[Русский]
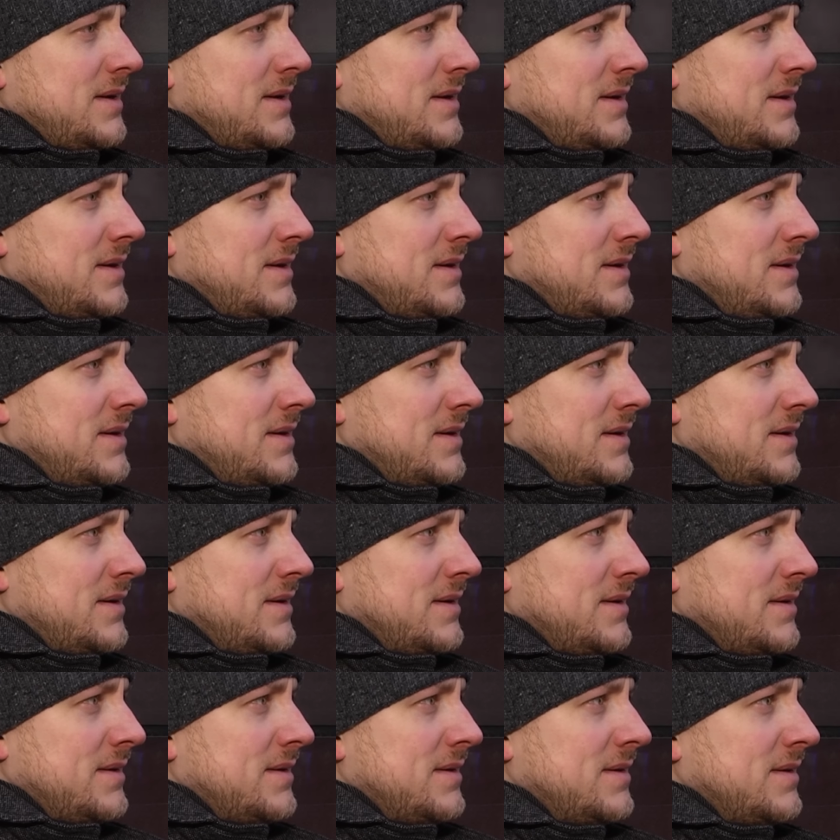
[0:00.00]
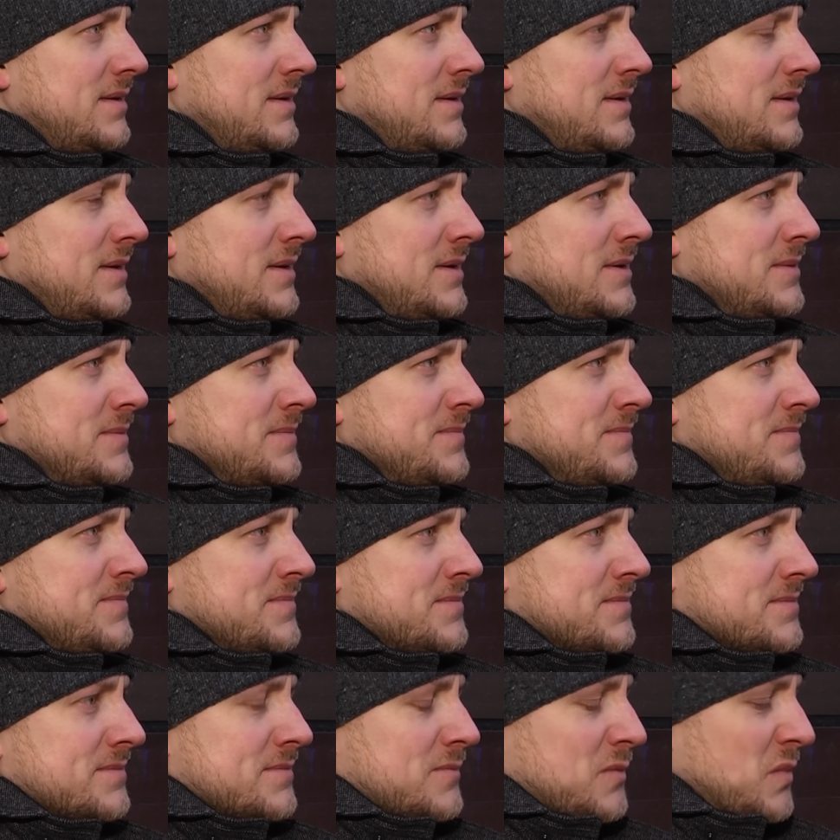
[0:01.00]
Уходит ли Белоруссия от
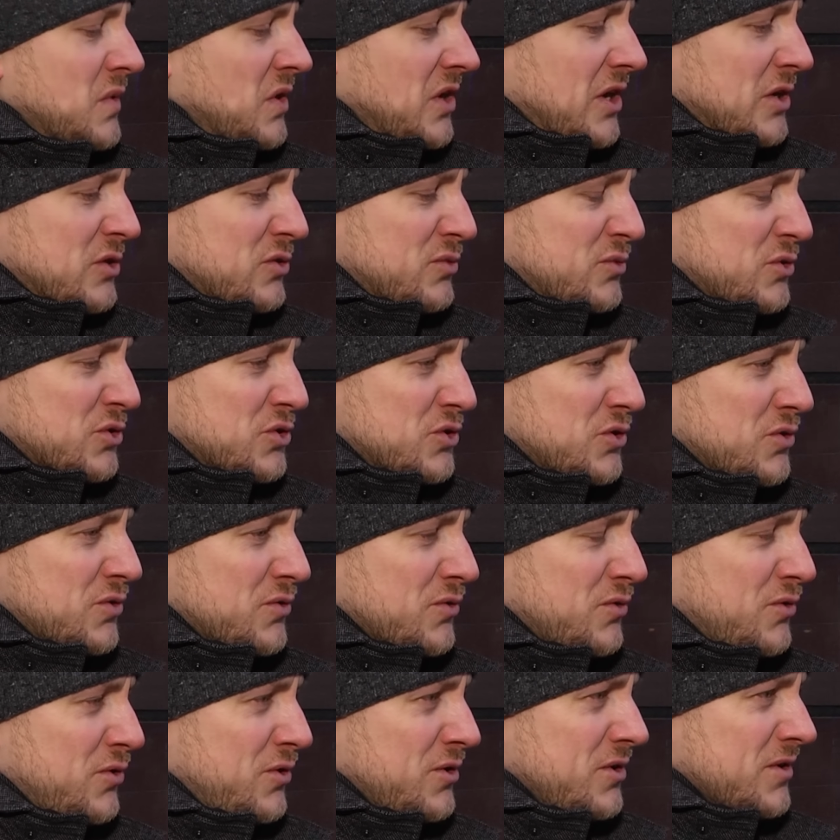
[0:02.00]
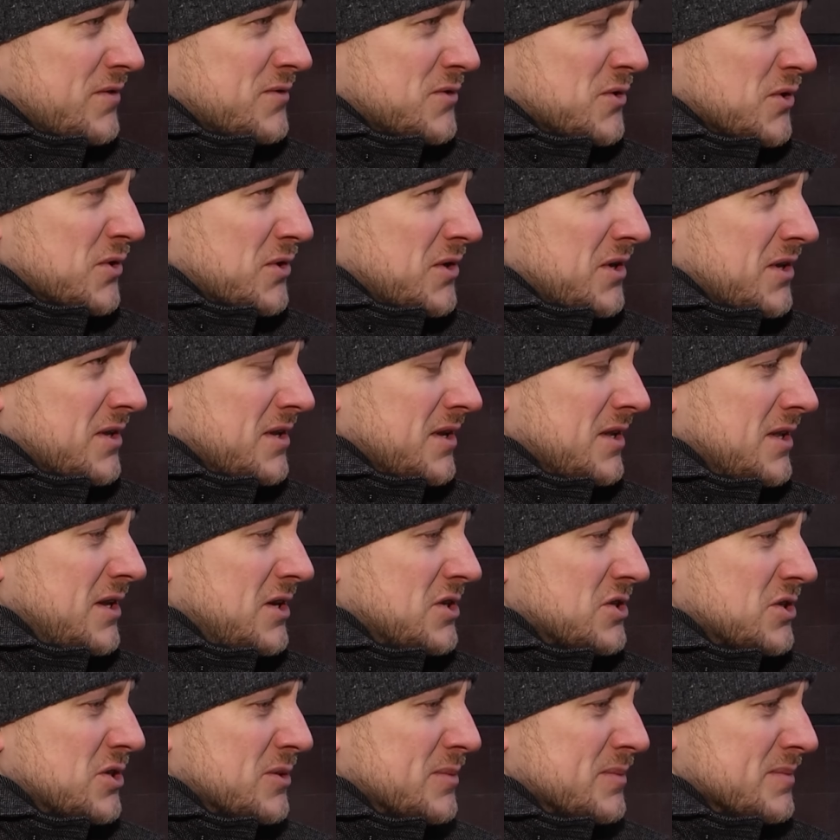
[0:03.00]
России? Я думаю, что не уходит. Все-таки это
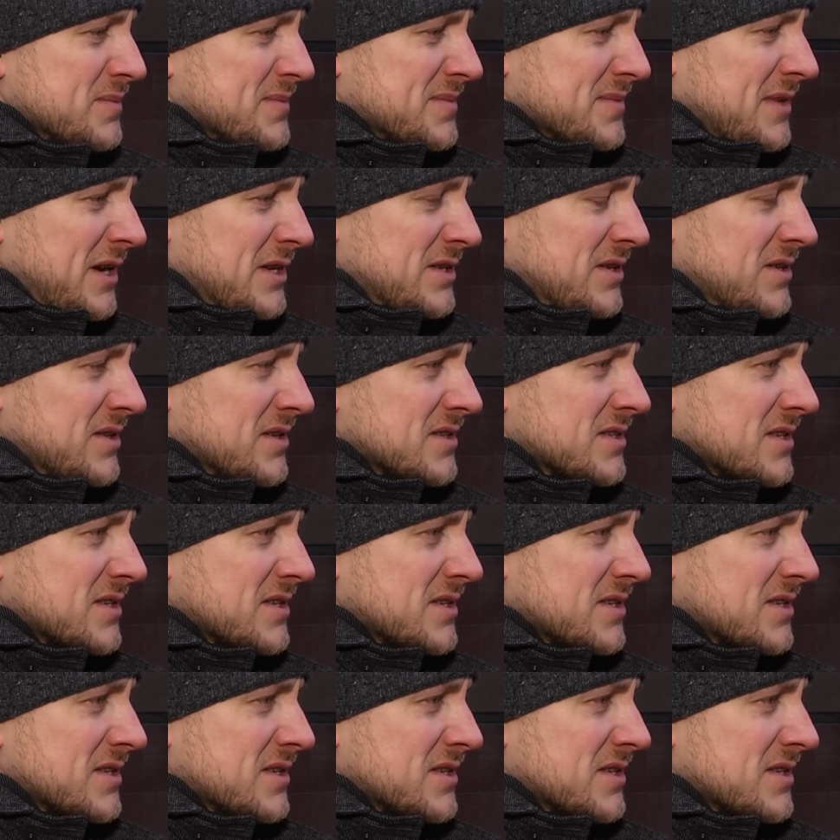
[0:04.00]
наш один